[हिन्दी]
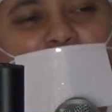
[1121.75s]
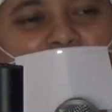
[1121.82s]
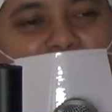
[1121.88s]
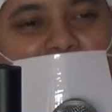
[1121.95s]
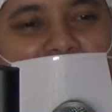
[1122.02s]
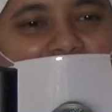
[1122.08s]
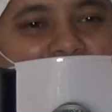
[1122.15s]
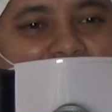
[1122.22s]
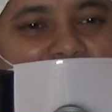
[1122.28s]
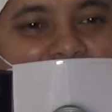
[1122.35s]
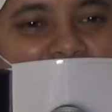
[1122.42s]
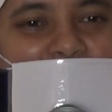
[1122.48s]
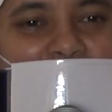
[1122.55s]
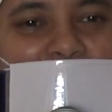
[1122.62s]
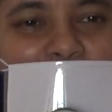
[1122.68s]
उसके बाद में
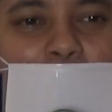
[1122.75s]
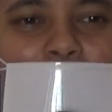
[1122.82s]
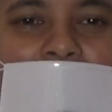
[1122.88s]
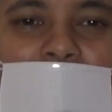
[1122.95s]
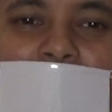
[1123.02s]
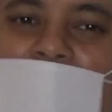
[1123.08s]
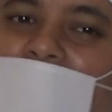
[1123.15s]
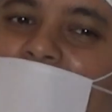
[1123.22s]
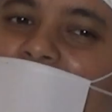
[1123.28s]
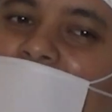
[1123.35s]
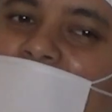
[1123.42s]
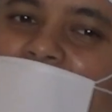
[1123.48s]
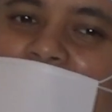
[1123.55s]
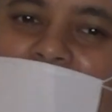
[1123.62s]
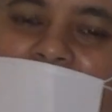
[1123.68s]
क्या होता है बाद
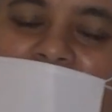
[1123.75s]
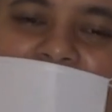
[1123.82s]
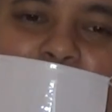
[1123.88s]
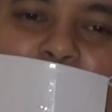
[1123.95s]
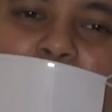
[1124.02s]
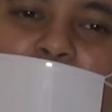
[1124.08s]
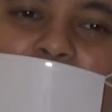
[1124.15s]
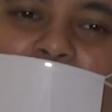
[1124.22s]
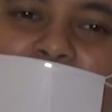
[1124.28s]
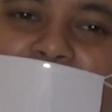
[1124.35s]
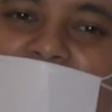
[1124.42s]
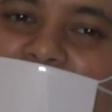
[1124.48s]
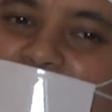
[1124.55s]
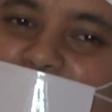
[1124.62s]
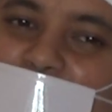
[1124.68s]
में कहते यार ये
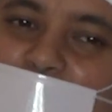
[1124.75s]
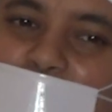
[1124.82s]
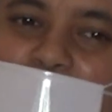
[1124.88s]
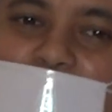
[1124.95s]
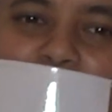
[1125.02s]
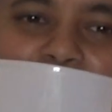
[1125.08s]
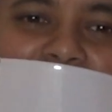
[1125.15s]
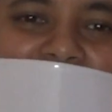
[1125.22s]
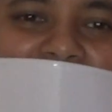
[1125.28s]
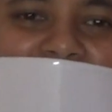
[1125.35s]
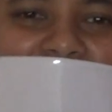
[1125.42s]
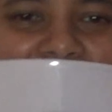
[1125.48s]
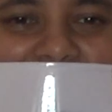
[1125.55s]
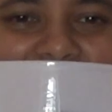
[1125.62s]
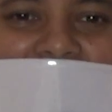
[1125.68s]
प्रॉब्लम है वो
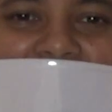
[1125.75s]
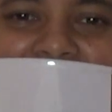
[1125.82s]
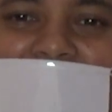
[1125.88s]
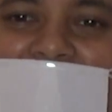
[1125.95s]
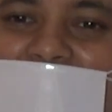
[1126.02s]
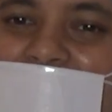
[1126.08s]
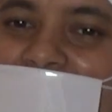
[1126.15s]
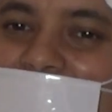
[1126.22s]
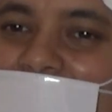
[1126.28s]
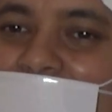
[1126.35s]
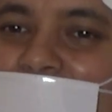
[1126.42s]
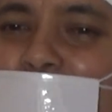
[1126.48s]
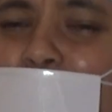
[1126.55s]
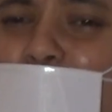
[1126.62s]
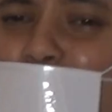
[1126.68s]
प्रॉब्लम है ऐसा है
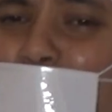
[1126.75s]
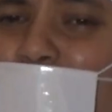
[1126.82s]
वैसा